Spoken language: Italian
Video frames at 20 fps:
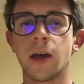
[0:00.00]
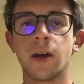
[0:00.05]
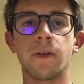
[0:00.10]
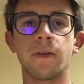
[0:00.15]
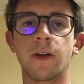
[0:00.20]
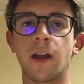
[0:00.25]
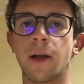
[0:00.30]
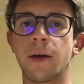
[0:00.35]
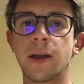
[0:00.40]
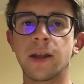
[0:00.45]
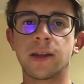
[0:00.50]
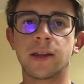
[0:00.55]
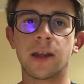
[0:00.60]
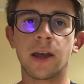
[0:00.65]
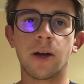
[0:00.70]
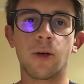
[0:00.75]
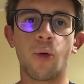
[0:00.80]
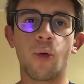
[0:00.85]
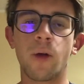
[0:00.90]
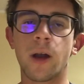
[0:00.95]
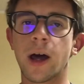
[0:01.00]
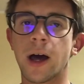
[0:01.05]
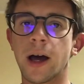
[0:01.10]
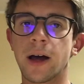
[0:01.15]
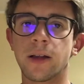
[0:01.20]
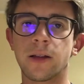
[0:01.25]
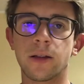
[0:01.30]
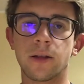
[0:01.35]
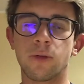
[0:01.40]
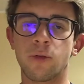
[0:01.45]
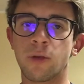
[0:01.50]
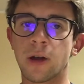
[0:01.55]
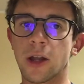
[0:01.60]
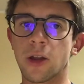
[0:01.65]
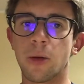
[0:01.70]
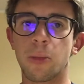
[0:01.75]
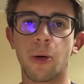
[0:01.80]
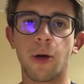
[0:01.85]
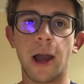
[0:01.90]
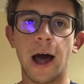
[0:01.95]
veramente una, una
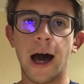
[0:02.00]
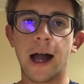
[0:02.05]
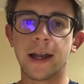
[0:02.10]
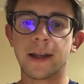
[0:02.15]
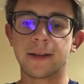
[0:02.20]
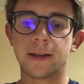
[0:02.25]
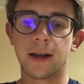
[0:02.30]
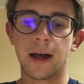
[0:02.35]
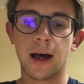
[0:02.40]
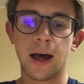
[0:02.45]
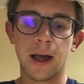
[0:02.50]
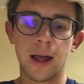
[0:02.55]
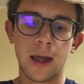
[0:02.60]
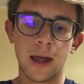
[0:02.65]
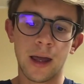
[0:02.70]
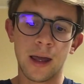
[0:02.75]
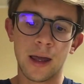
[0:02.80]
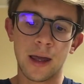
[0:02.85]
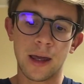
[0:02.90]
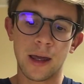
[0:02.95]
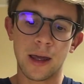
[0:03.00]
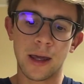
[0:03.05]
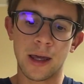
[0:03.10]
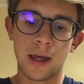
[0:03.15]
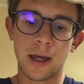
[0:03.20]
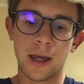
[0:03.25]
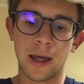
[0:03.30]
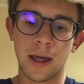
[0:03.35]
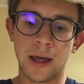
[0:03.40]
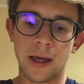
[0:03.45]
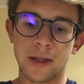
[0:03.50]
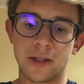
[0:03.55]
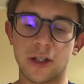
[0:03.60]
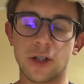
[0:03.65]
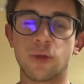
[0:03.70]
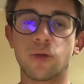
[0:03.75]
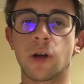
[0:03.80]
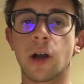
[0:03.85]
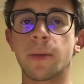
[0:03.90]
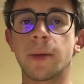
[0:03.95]
dopo l'altra e
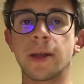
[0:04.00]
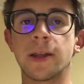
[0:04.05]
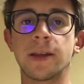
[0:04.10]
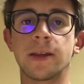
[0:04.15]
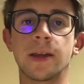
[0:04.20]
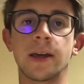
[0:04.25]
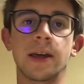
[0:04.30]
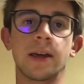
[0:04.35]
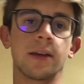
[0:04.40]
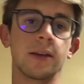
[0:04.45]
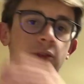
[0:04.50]
sicuramente